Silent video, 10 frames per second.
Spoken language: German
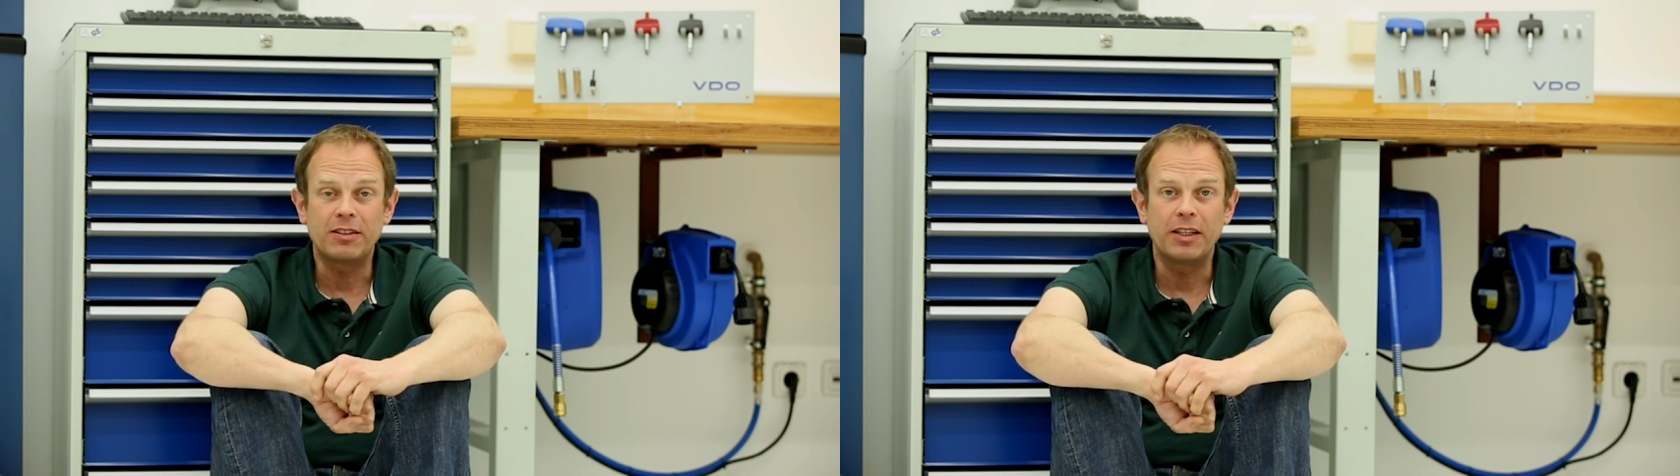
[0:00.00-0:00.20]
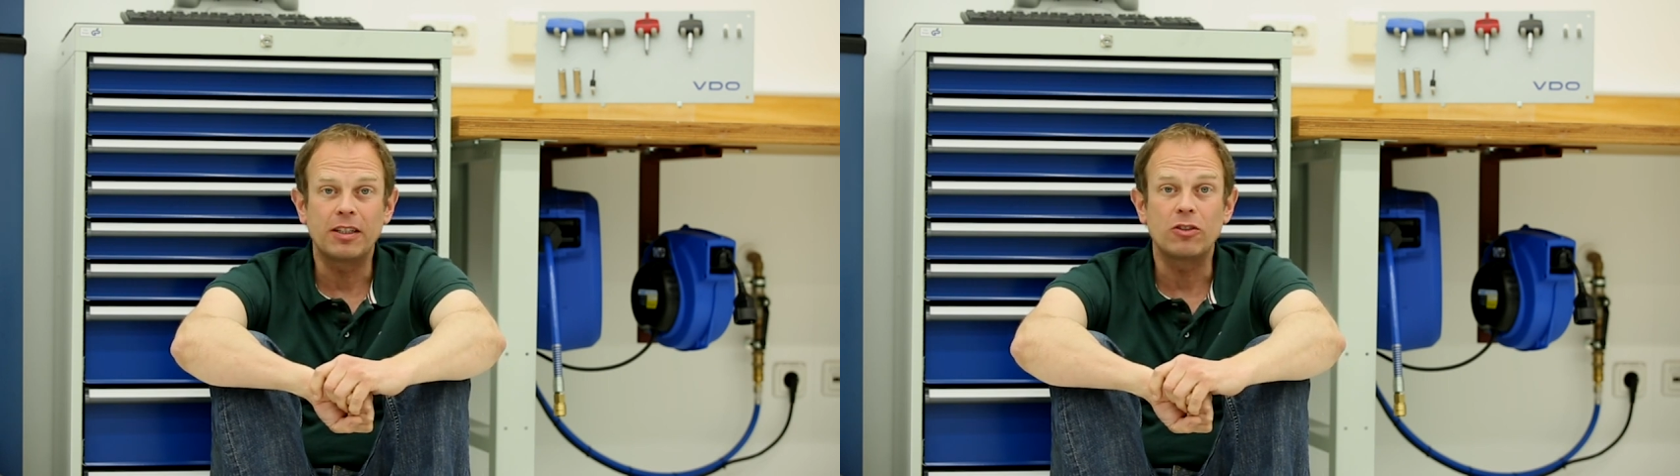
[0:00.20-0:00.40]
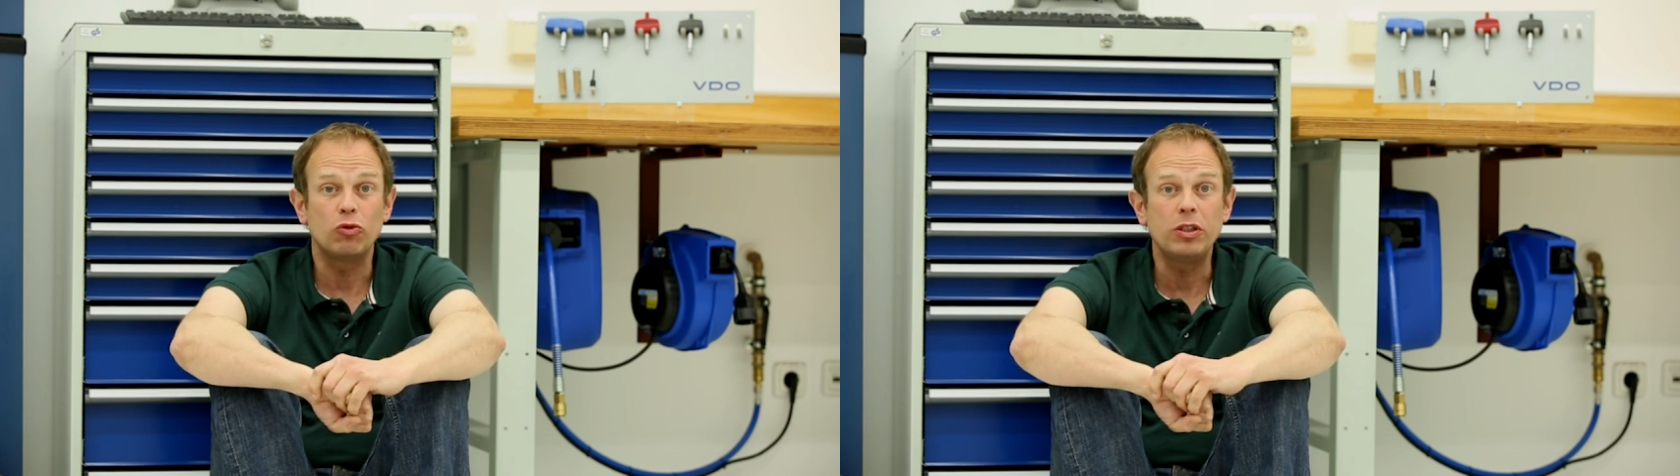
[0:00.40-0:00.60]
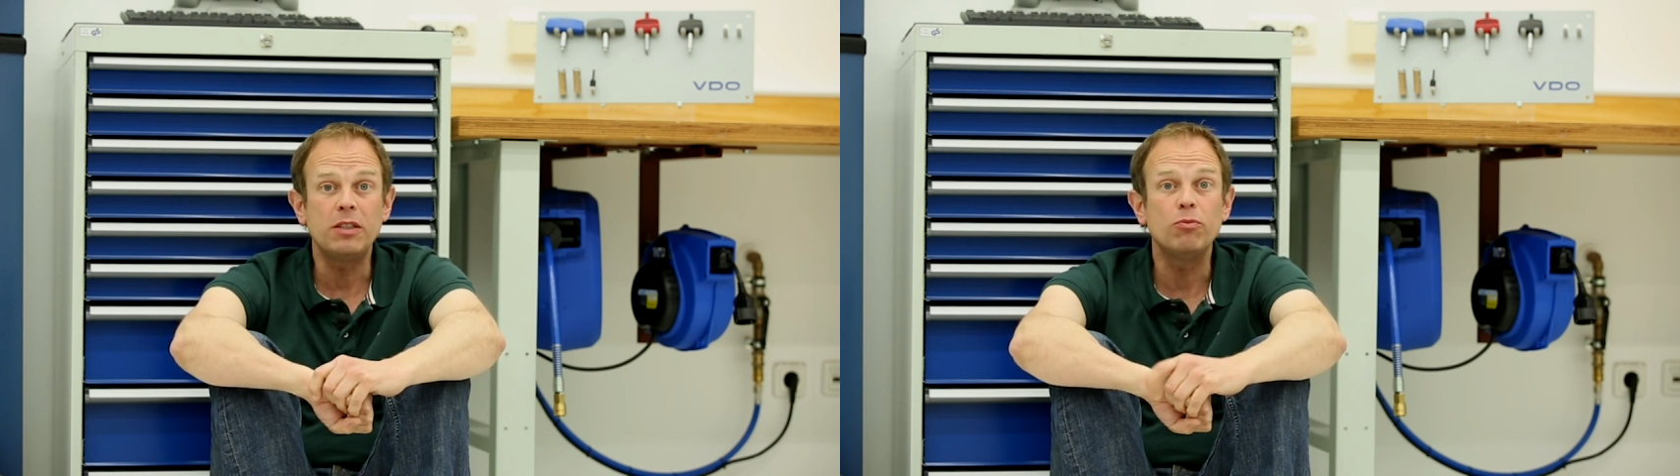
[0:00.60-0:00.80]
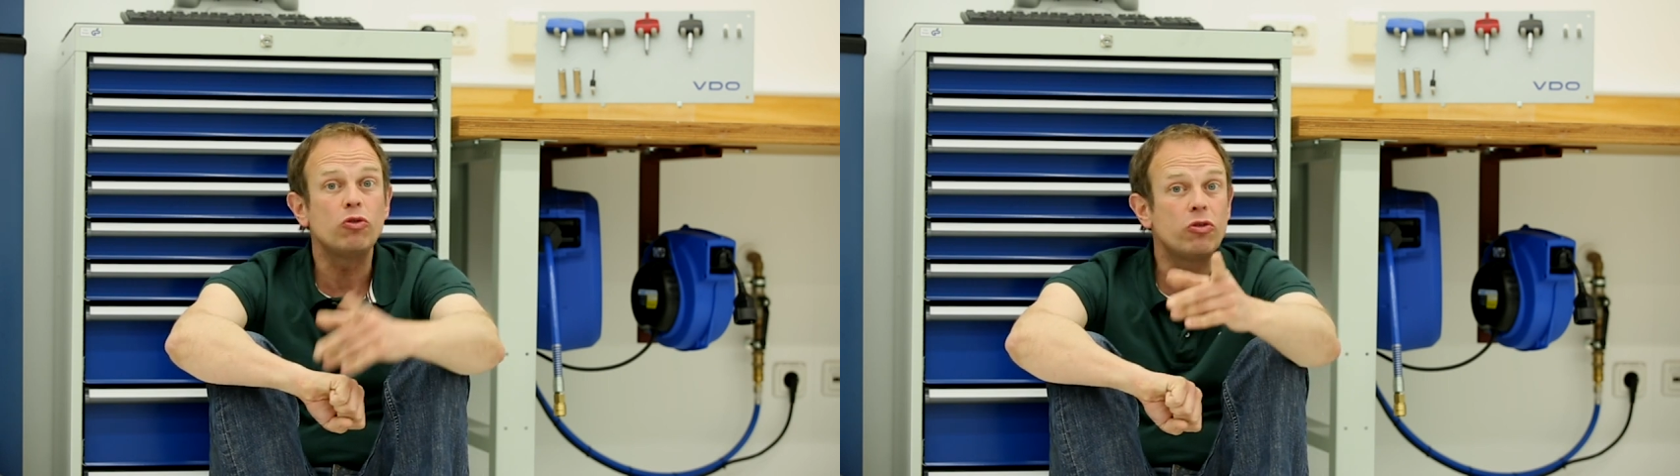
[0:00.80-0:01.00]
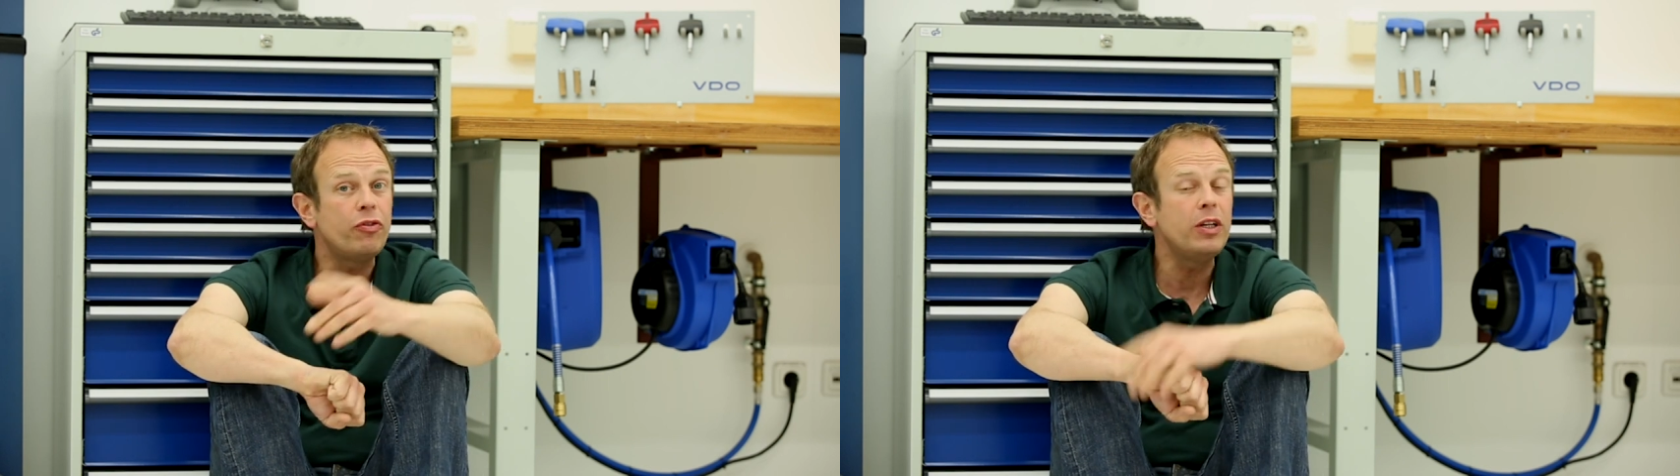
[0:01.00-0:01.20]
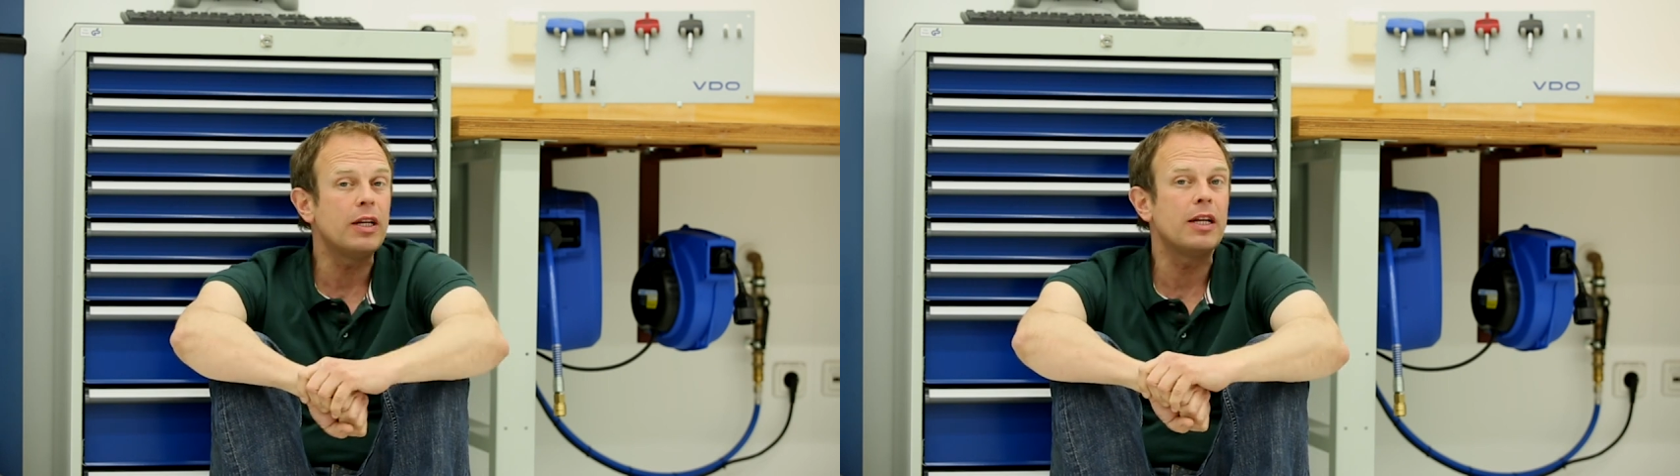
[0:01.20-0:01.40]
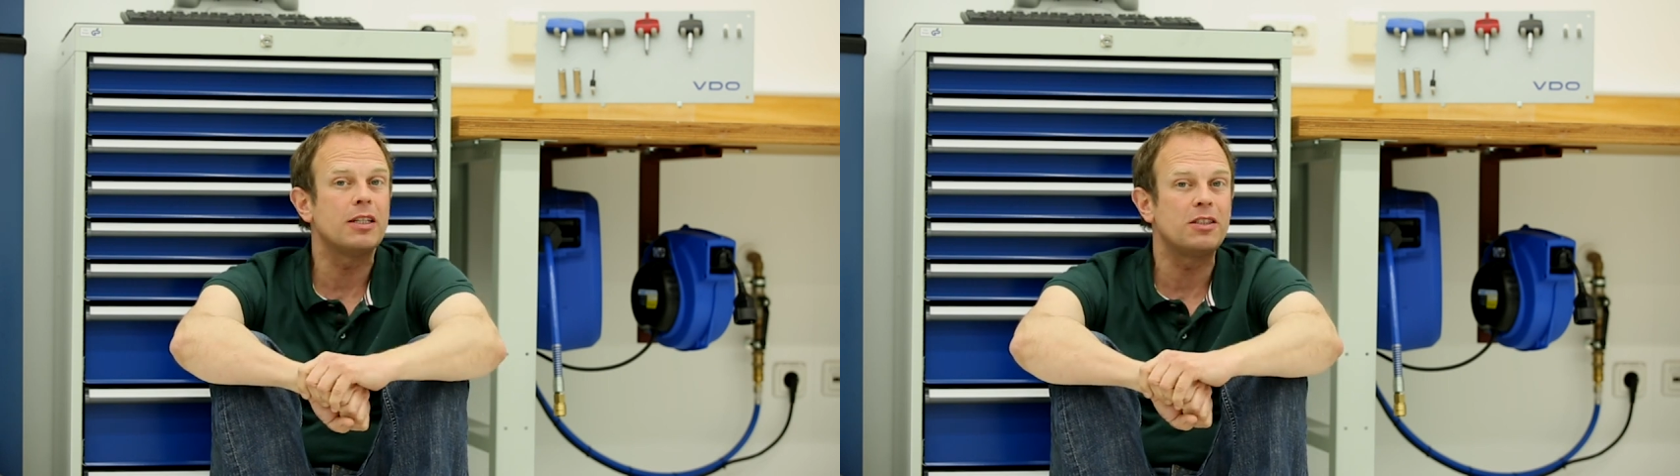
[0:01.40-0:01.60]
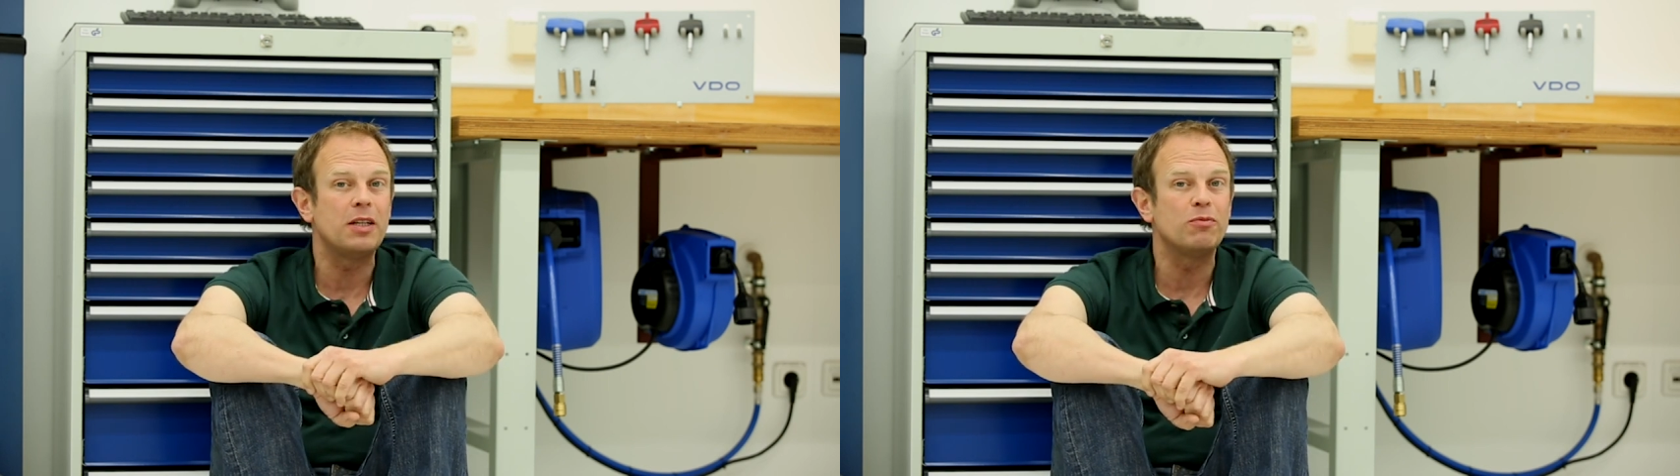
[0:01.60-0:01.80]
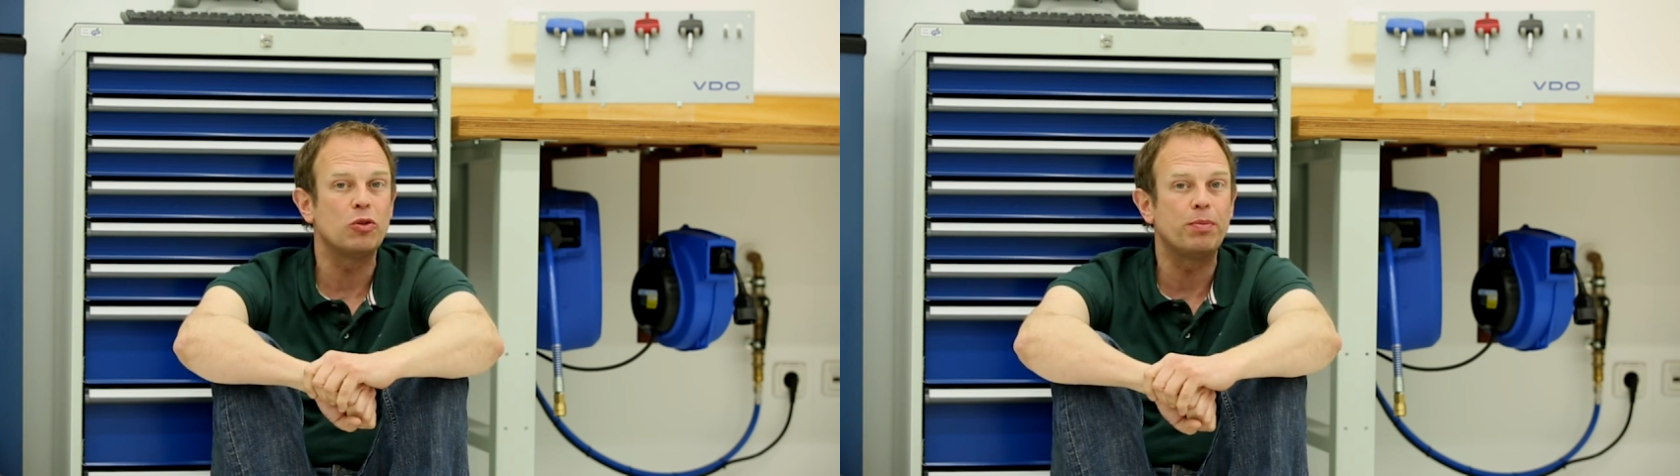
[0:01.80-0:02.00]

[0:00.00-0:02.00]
Center zu diesem und zu vielen anderen Themen zu